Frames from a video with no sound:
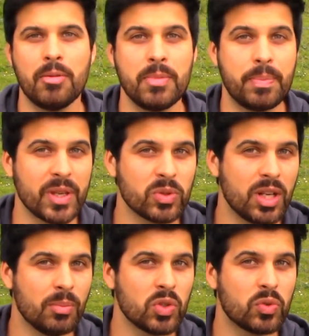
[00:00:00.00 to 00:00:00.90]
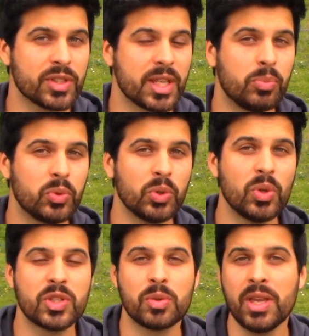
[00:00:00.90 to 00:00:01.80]
mais personnellement je vous conseille plutôt de
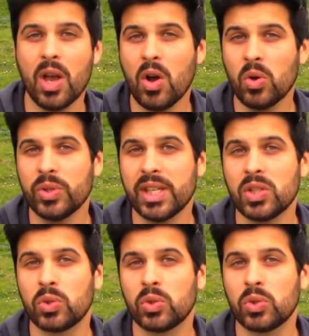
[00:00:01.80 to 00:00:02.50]
les semer en godet,